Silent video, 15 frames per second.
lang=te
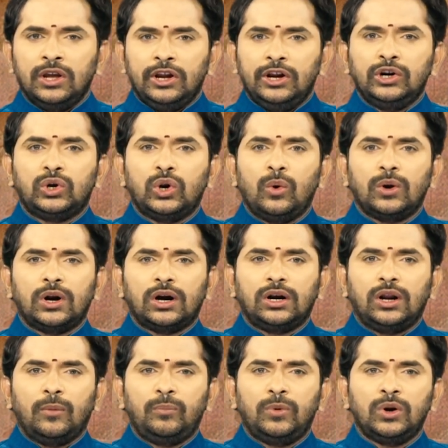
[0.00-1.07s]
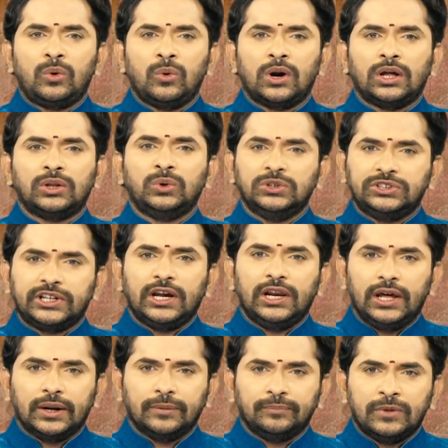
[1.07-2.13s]
ఇంట్లో ఉన్న డబ్బును కూడా
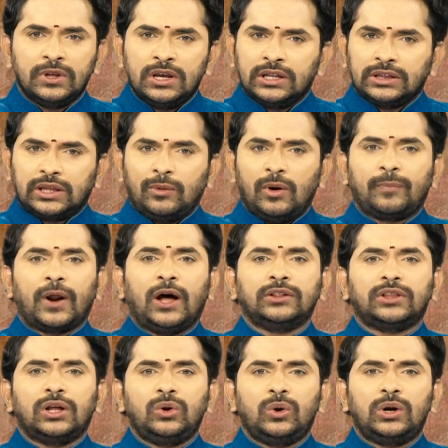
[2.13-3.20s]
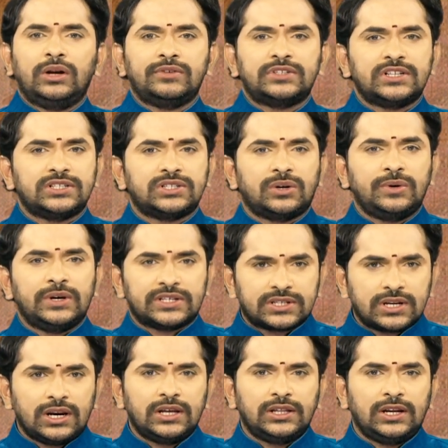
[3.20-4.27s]
దోచుకెళ్లారు తమ ప్రాంతంలో నివసించడం
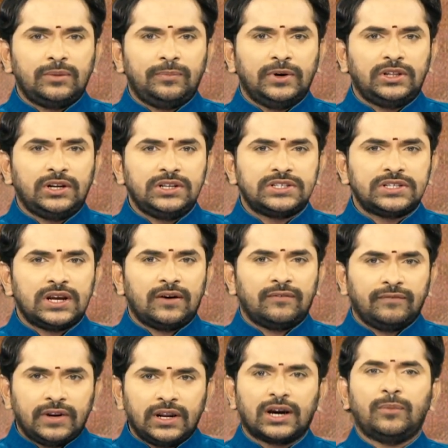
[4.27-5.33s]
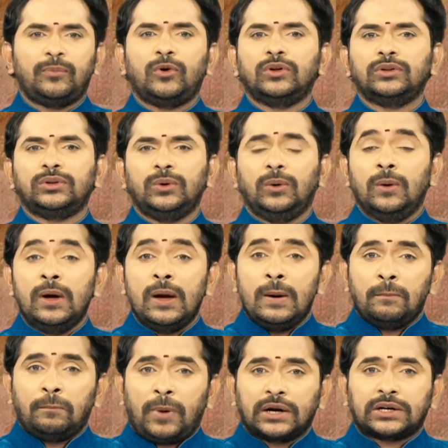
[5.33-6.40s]
ఇష్టం లేదని బెదిరించినా వినకపోవడంతో
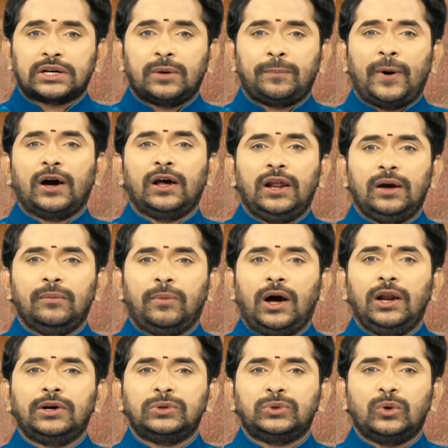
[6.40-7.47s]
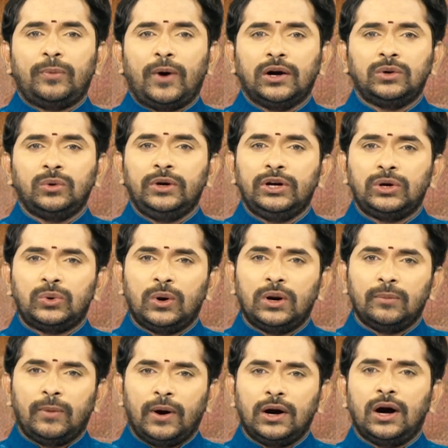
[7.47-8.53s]
పట్టపగలే బాలికతో పాటు
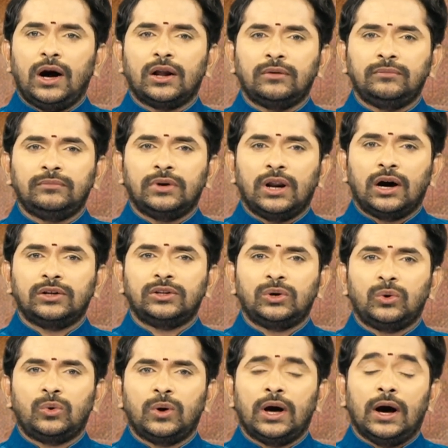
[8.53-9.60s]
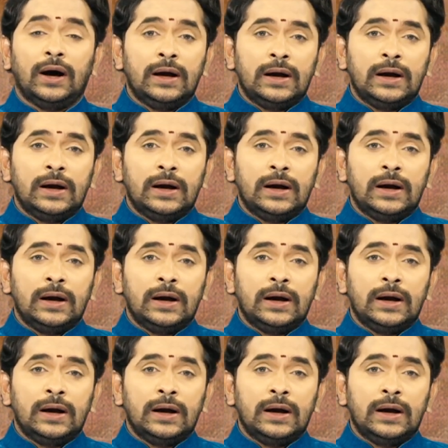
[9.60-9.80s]
ఇంట్లోని బంగారం నగదును కూడా